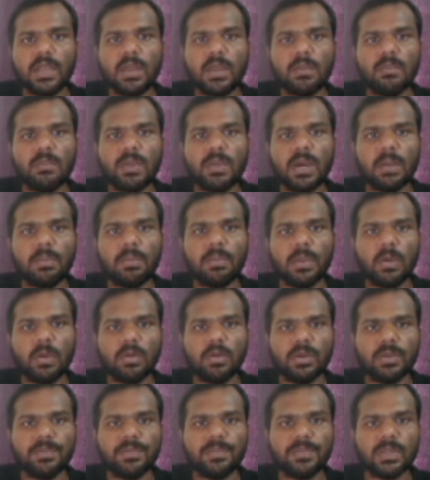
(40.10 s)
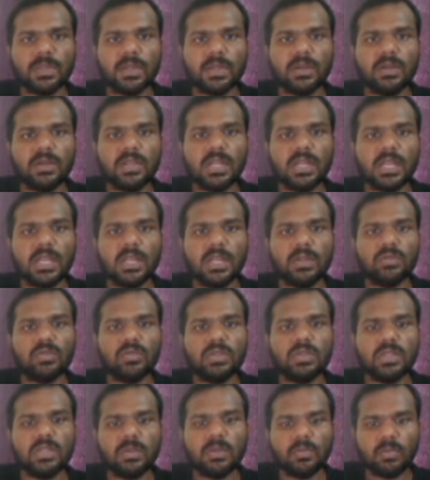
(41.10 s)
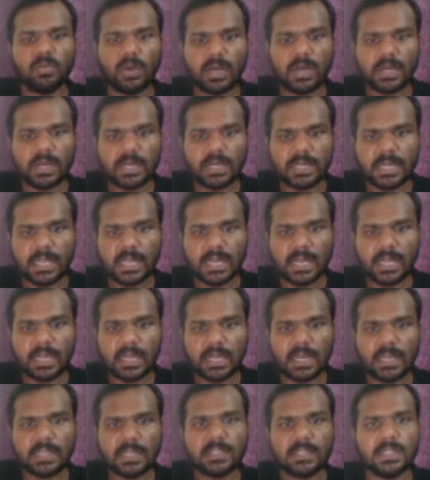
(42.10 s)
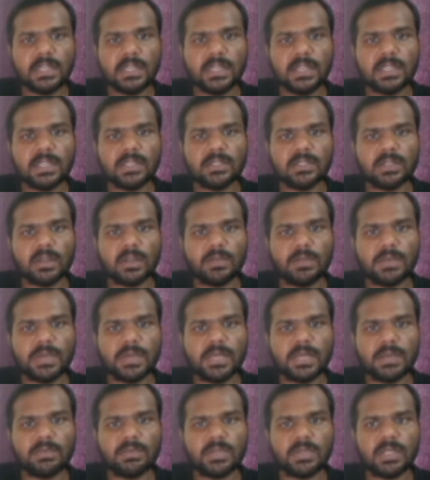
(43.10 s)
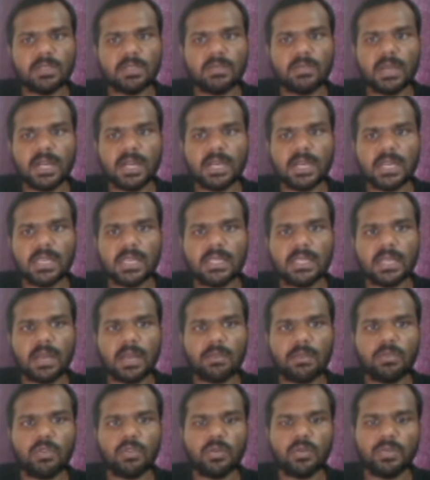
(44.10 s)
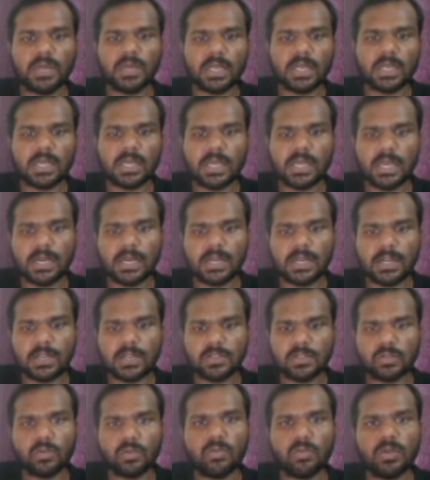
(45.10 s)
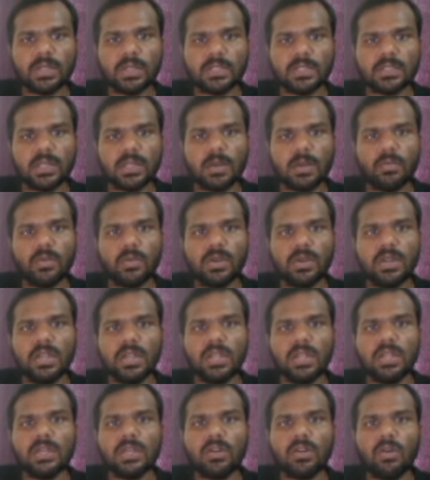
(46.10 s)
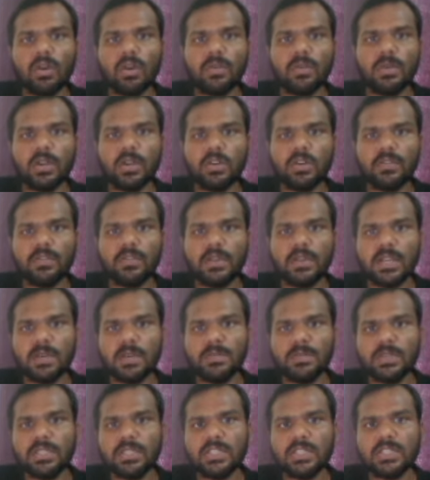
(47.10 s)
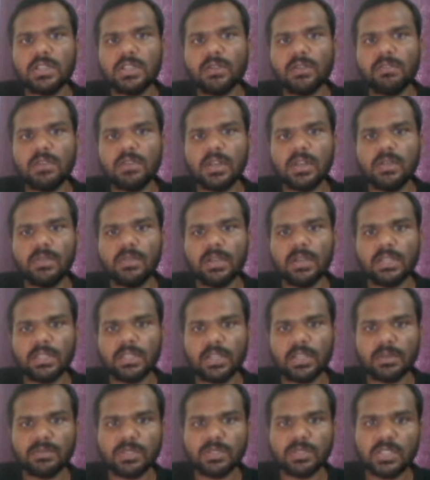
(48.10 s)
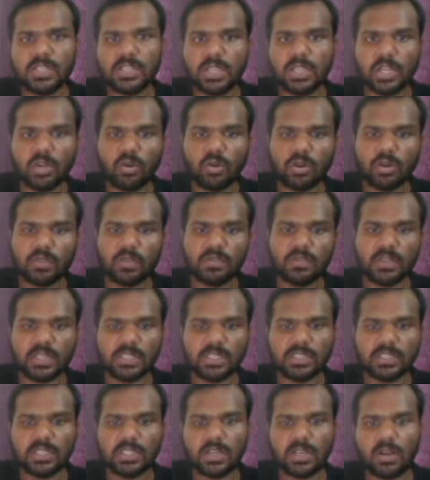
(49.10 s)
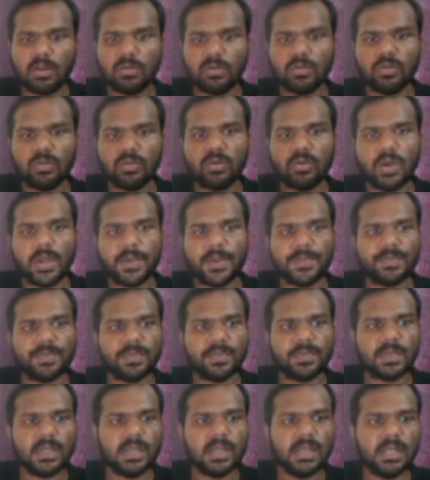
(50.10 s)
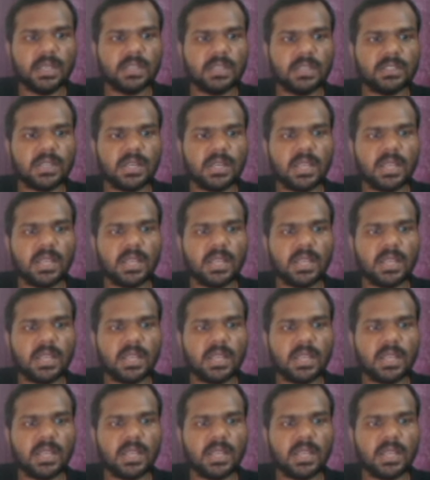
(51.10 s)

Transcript: भर पाओगे ठीक है तो ये पूरा डिटेल है गाइस इसका पीडीएफ चाहिए तो मेरा टेलीग्राम ग्रुप टेक्निकल अंडर स्कोर एग्जाम वन गवर्नमेंट ऑफ इंडिया मिनिस्ट्री ऑफ रेलवे की तरफ से ये नोटिफिकेशन आउट हुआ है चलिए